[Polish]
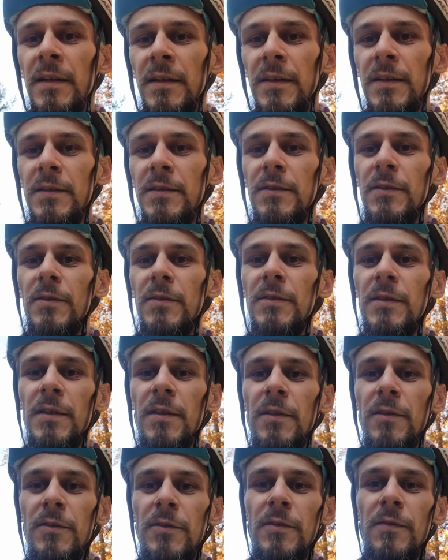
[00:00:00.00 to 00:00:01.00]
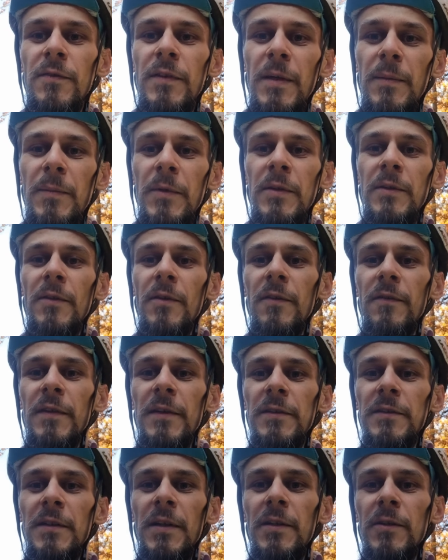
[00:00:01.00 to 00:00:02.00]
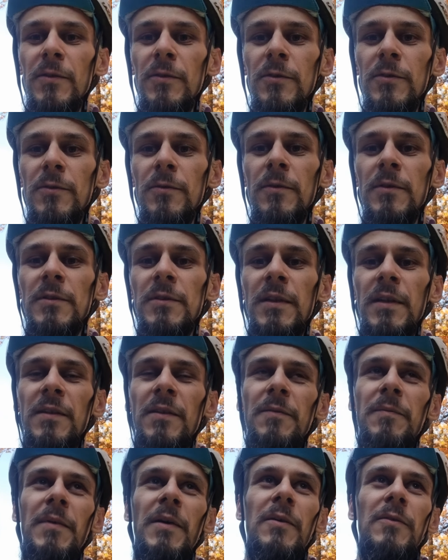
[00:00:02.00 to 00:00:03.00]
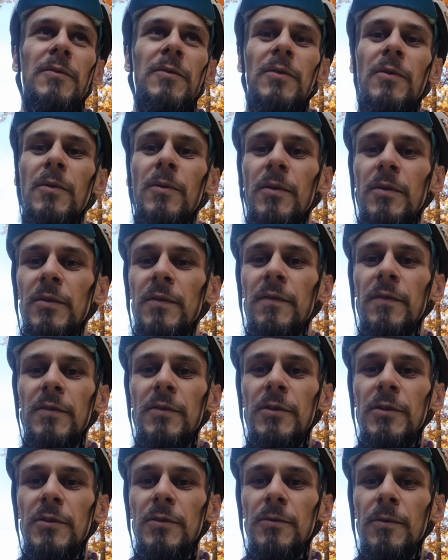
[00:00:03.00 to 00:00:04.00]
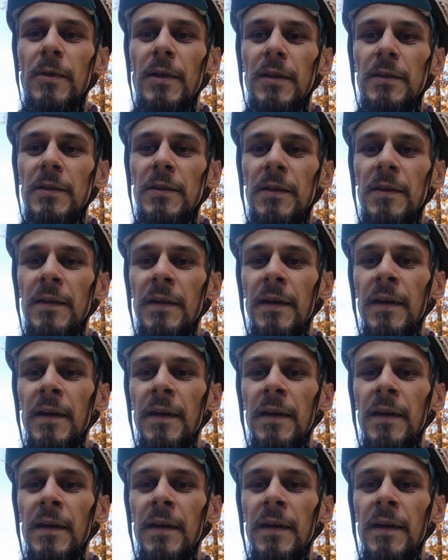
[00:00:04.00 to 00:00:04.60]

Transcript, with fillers: Jest to z tego co wiem norweska konstrukcja, no ma on około 20 lat.